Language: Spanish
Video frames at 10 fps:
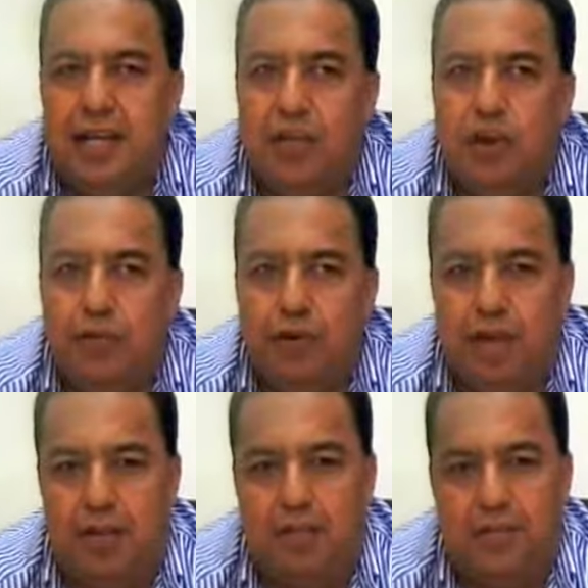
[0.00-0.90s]
No
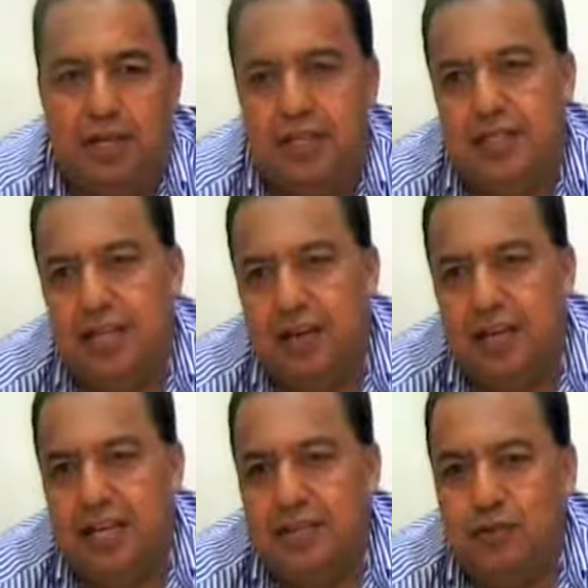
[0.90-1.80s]
apoyamos, o sea, sí,
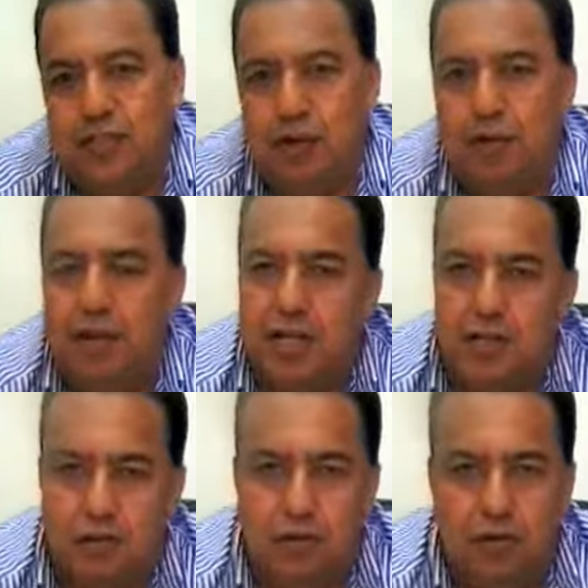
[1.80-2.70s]
es nuestra
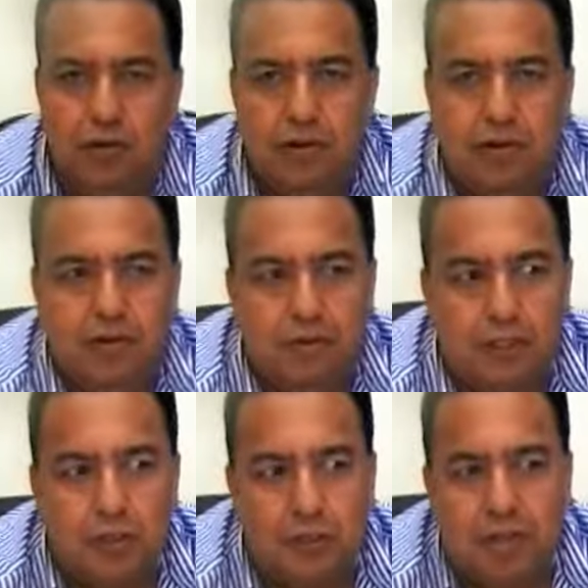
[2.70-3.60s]
obligación
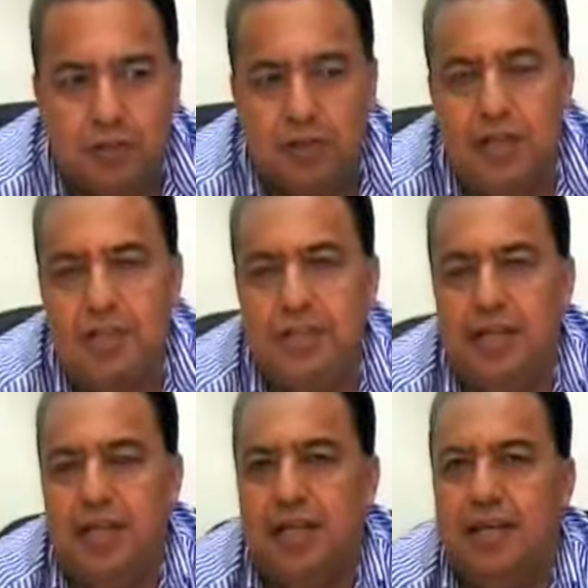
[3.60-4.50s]
nuestra obligación este,